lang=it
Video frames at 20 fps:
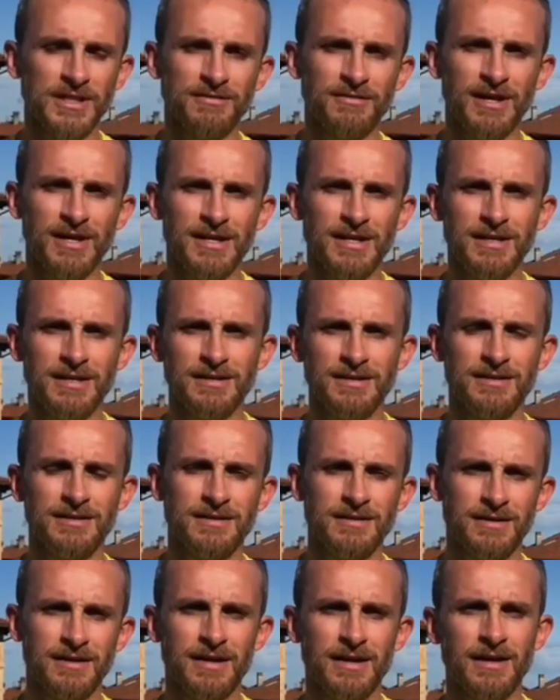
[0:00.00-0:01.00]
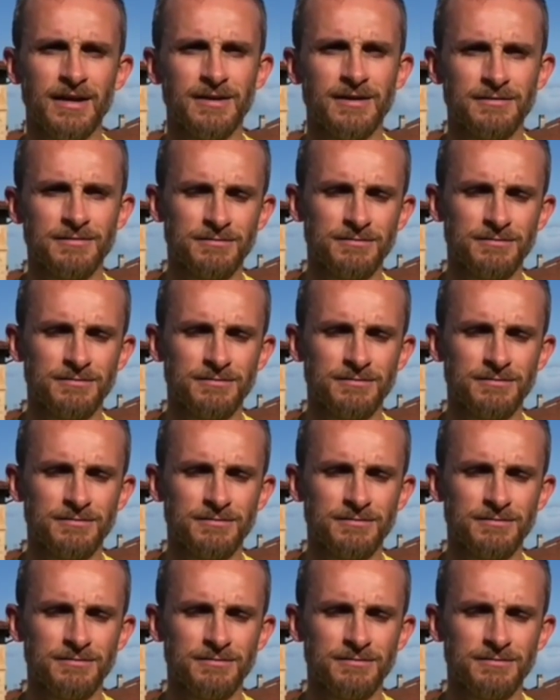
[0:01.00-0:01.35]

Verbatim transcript: di Valle e